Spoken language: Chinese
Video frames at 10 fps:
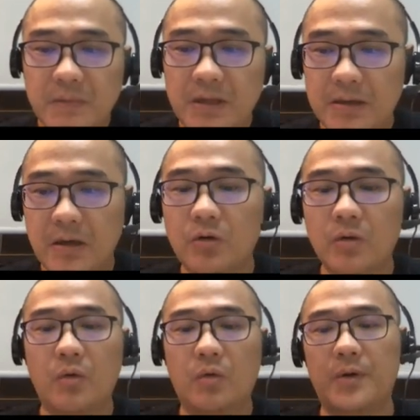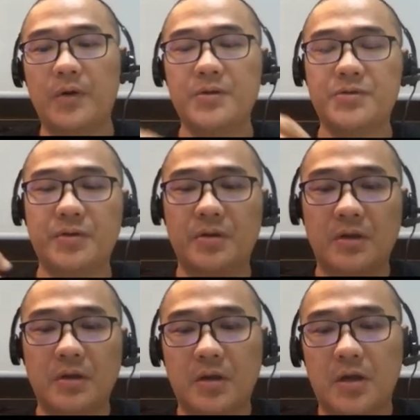然后我们会去，
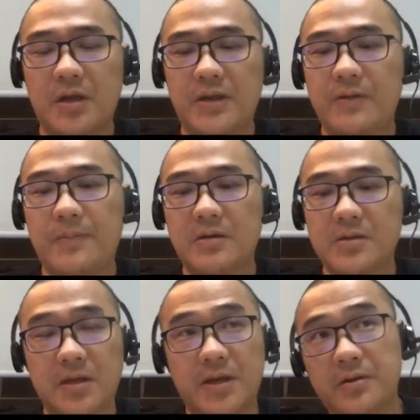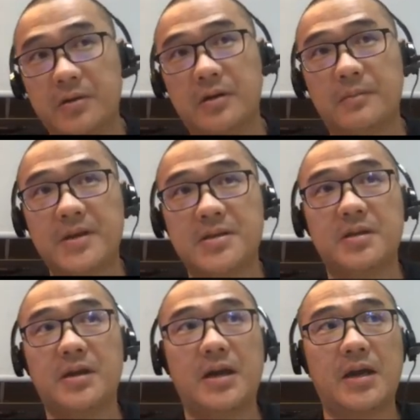呃，因为 p o s a 它有一个
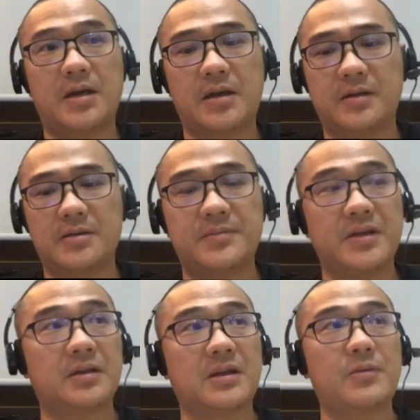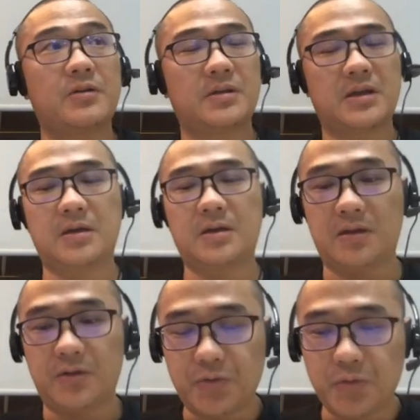Message a c t 的这么一个 t e u t 大家可能
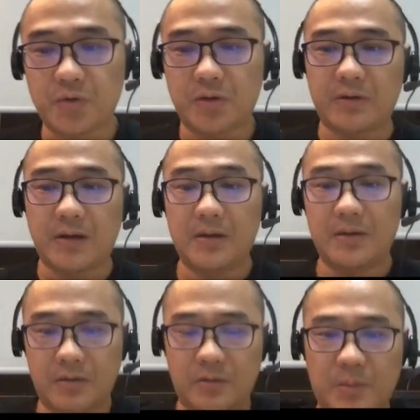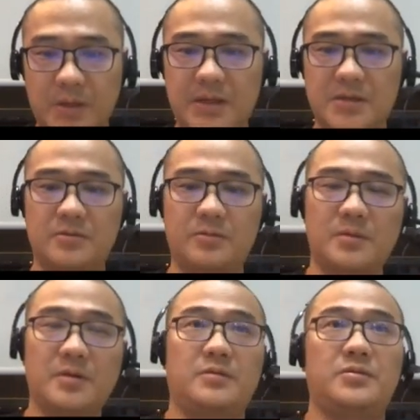都用过，对吧？我们一开始
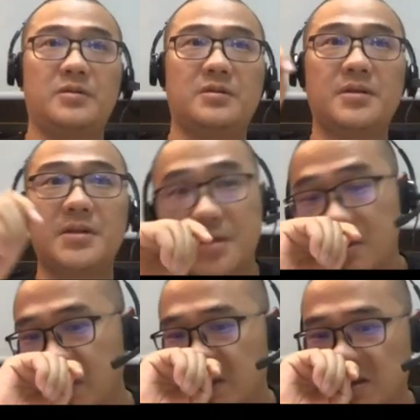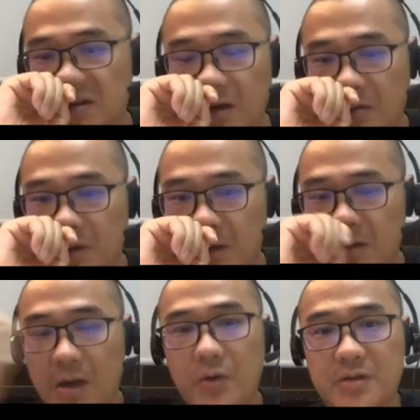觉得，哎，这个机制很好，
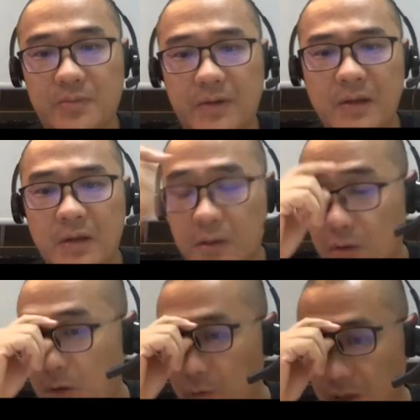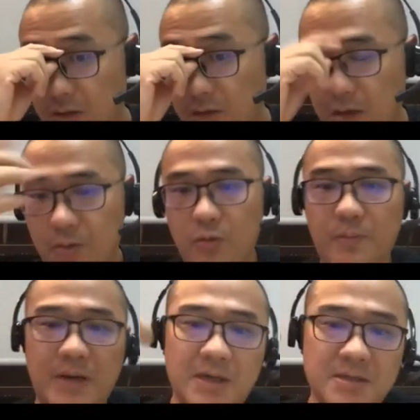它会怎么？它会它，我们
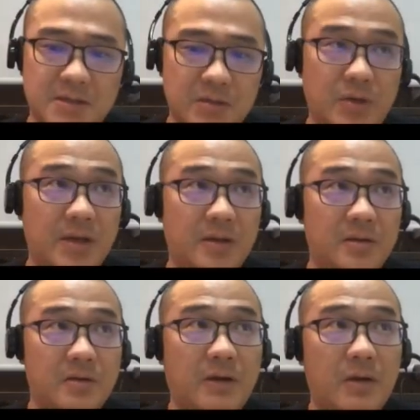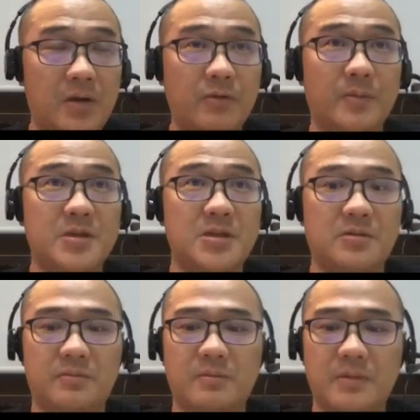把那个设置短点，对吧？因为我们系
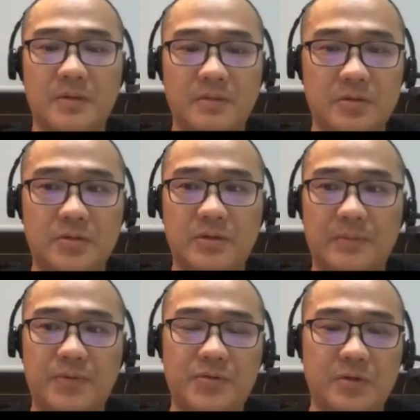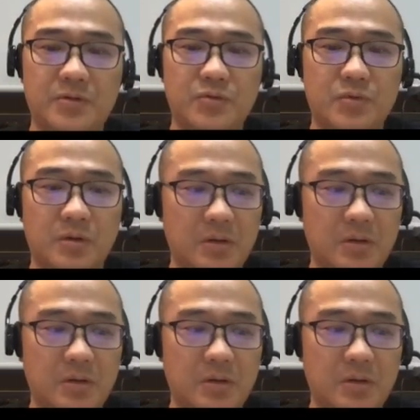统就是也不需要，就是说，